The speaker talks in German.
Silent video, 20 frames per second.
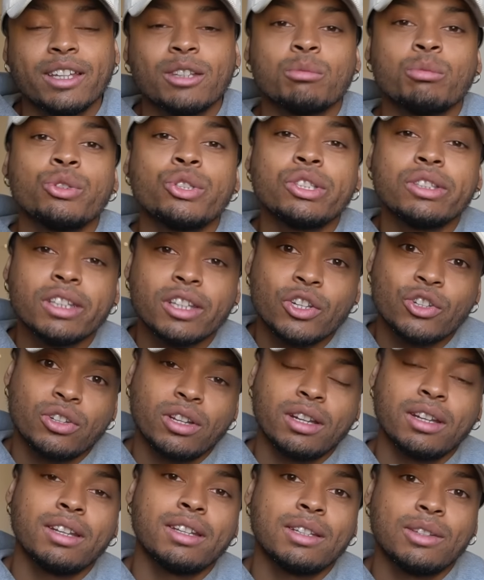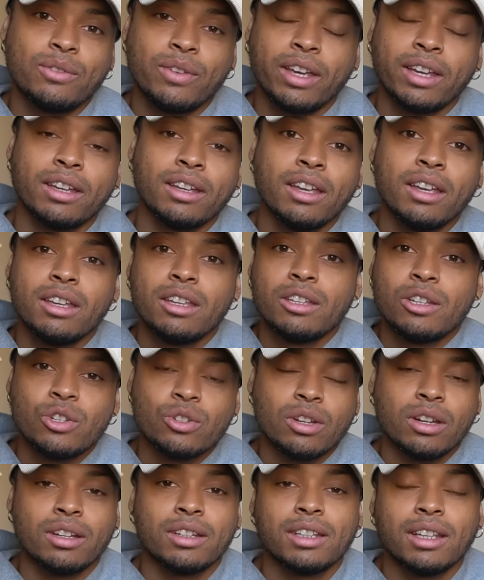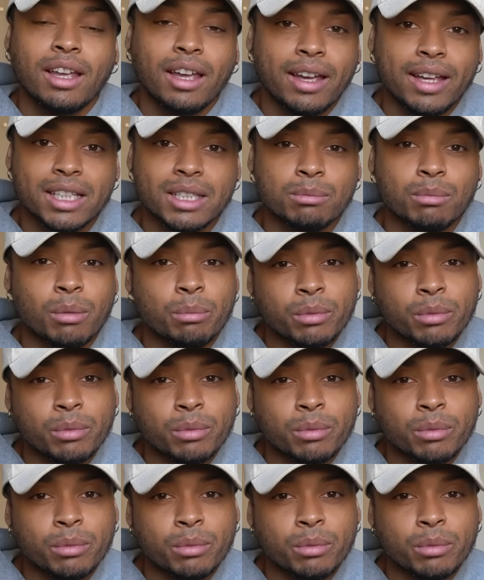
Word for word: ich muss nicht ständig weg, ständig reisen.